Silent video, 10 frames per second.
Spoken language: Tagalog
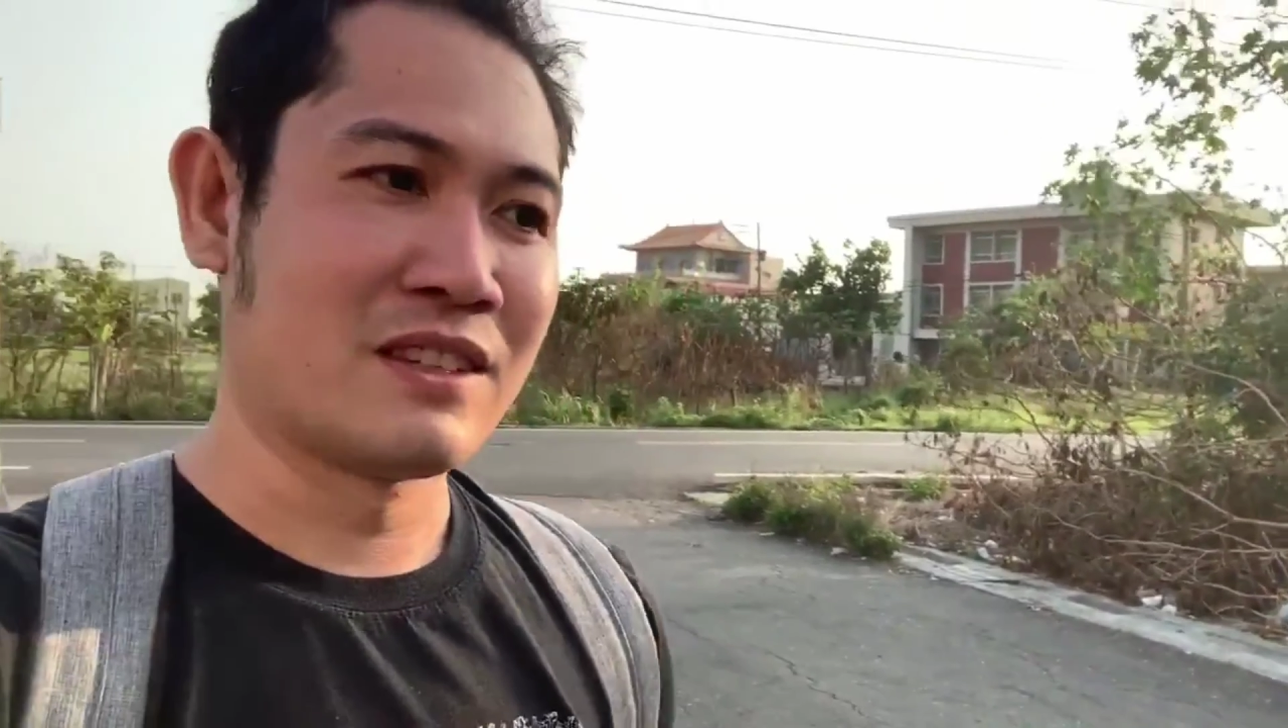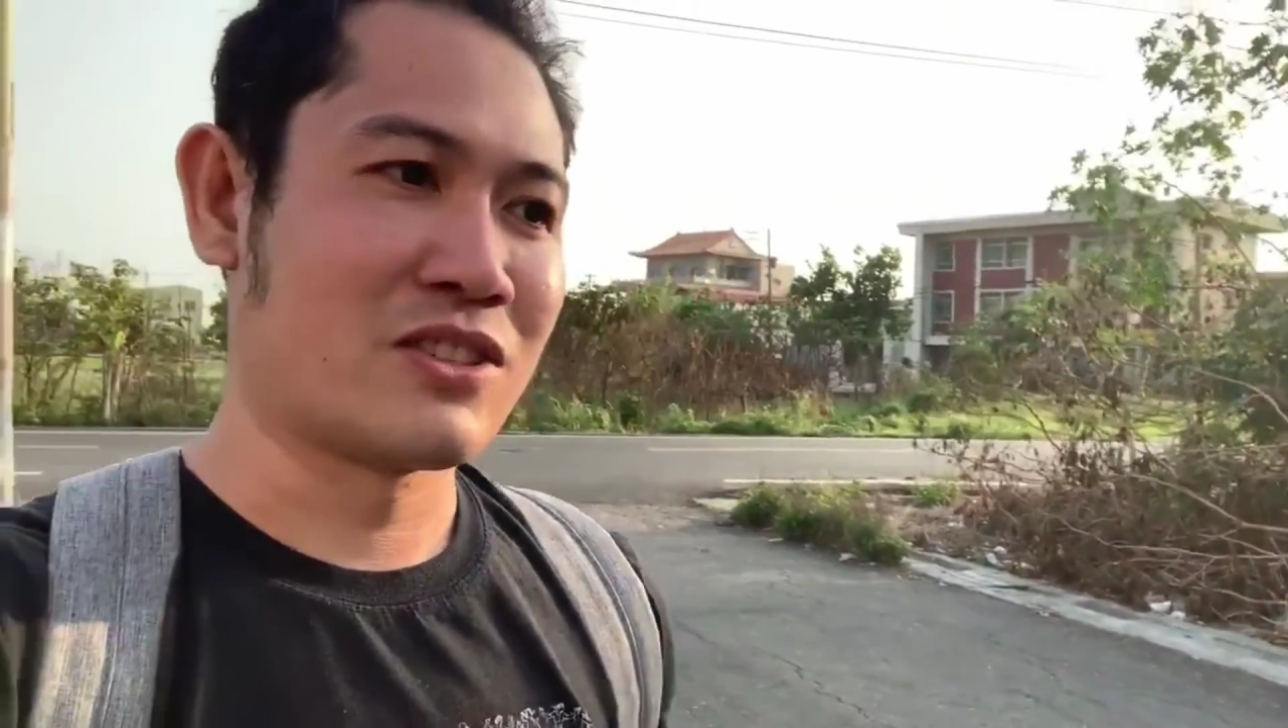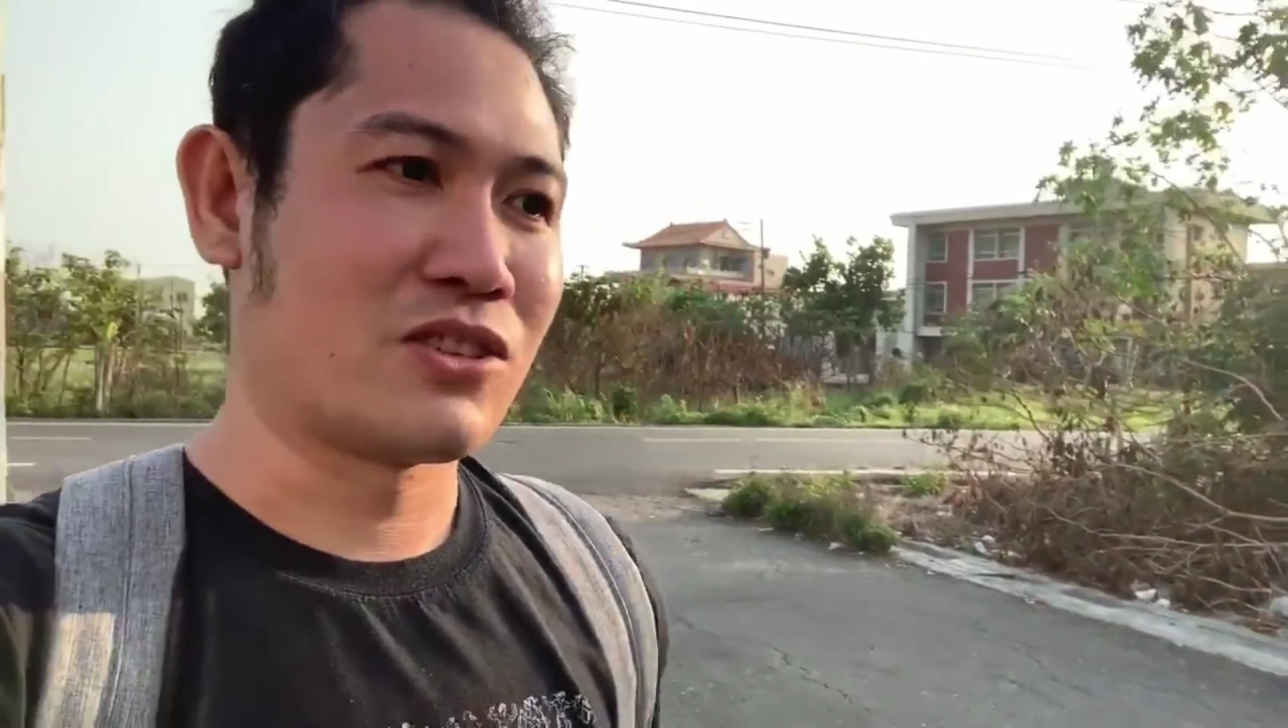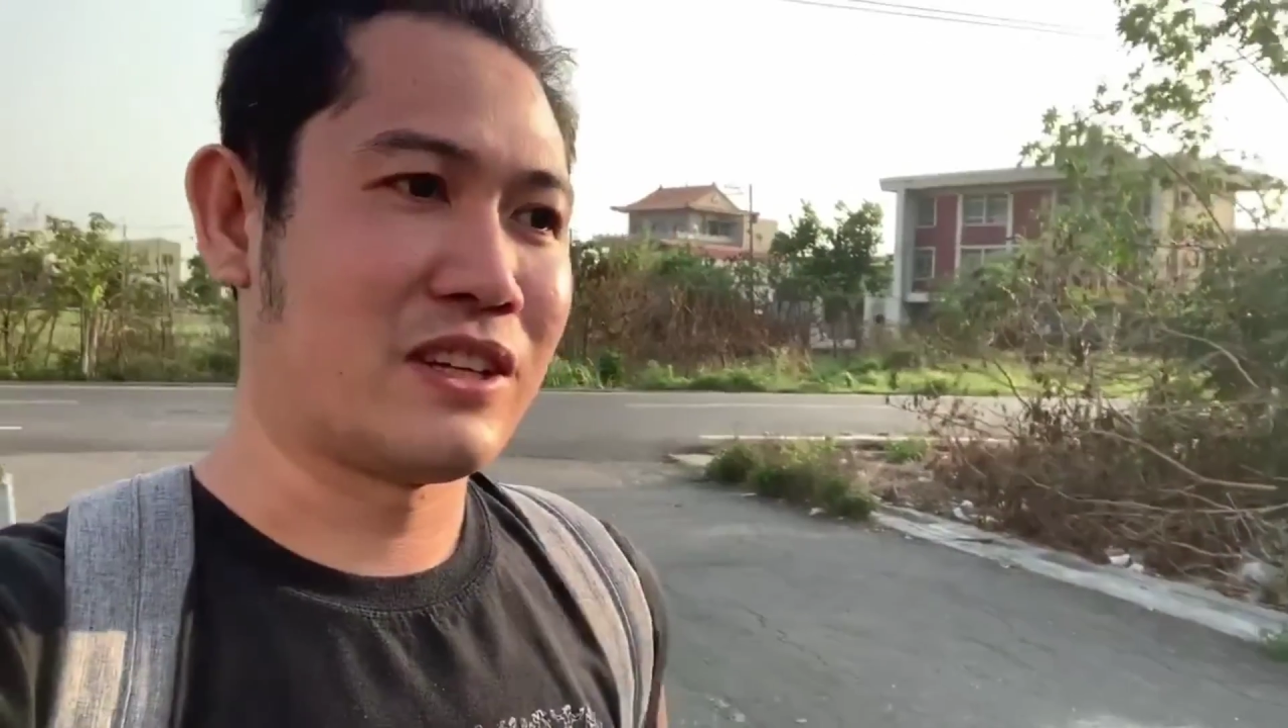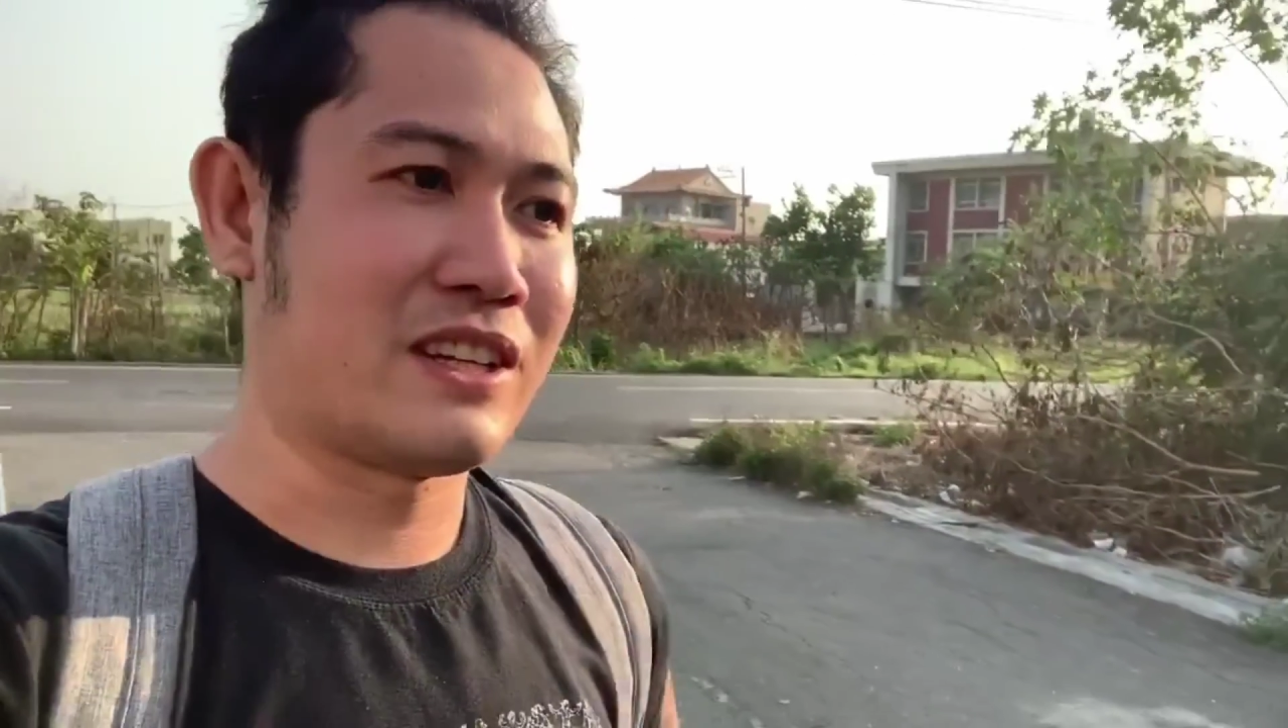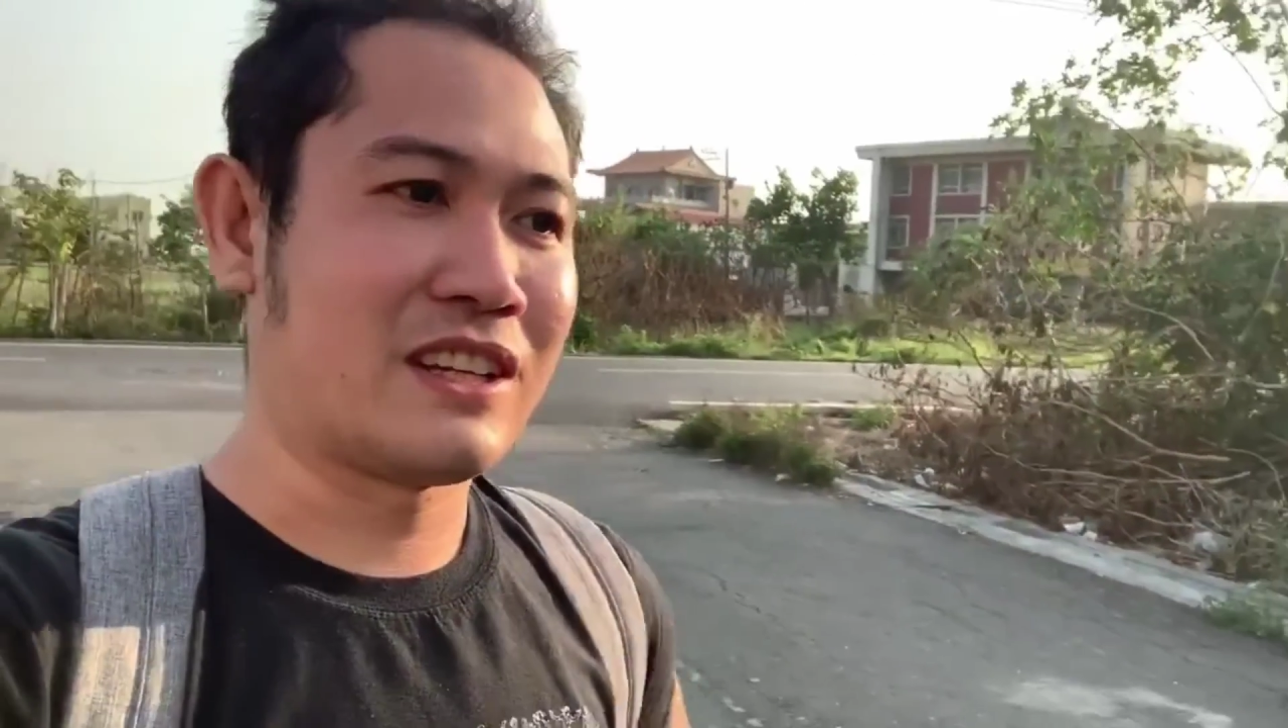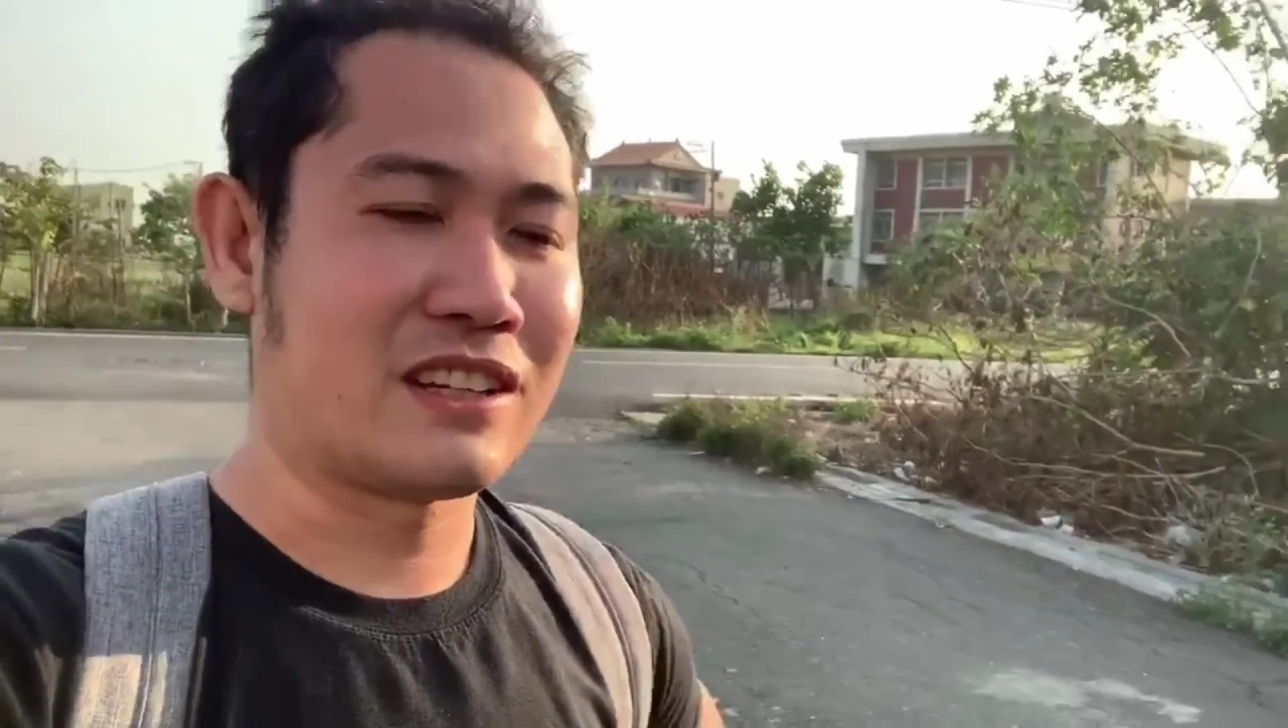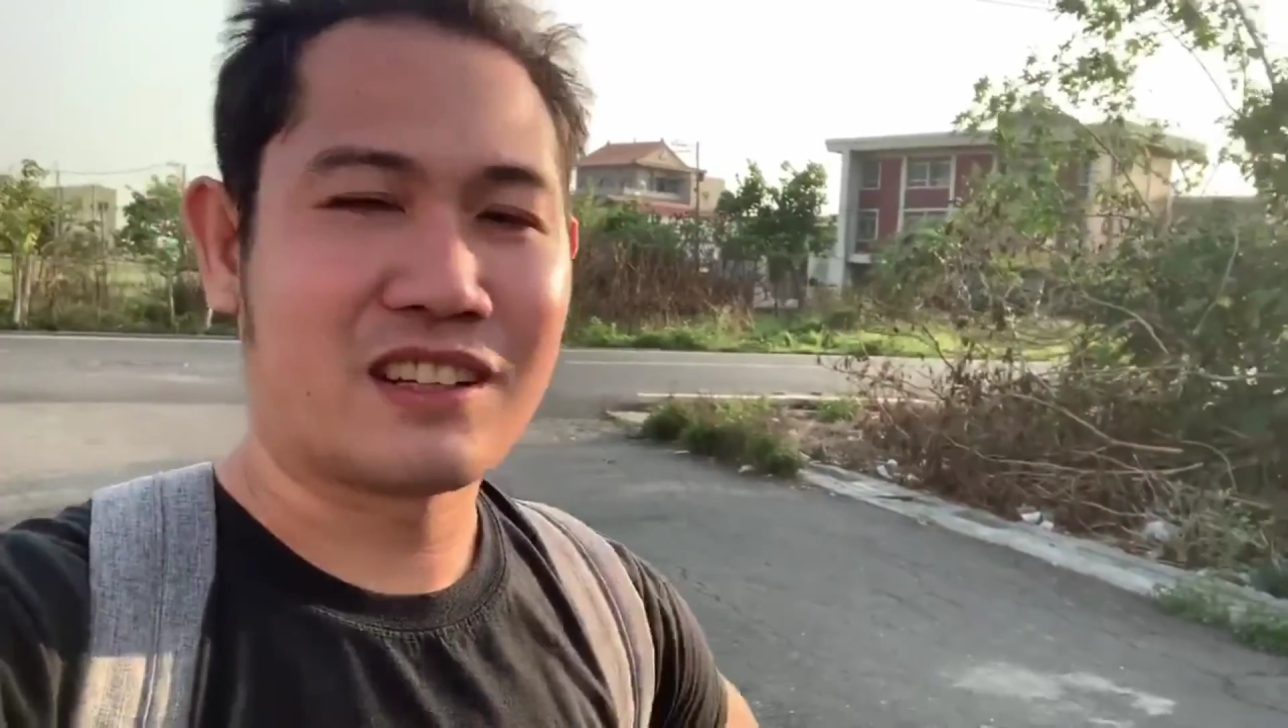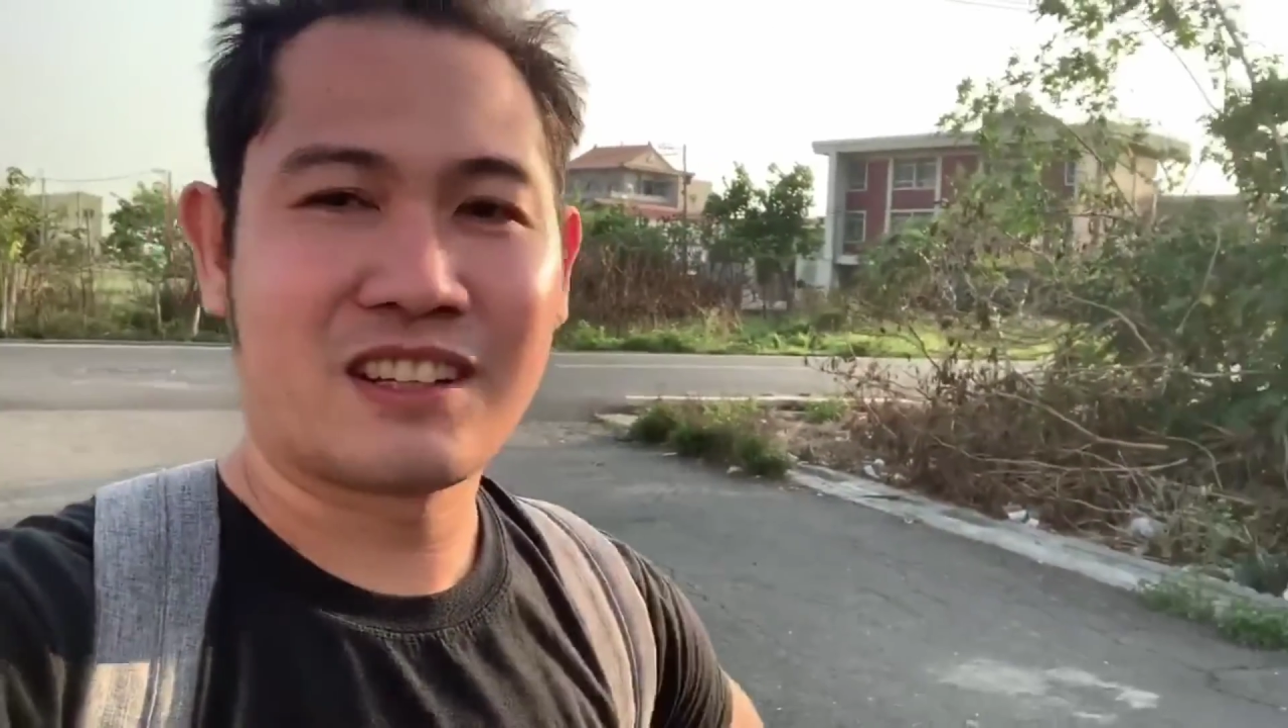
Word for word: So ayan,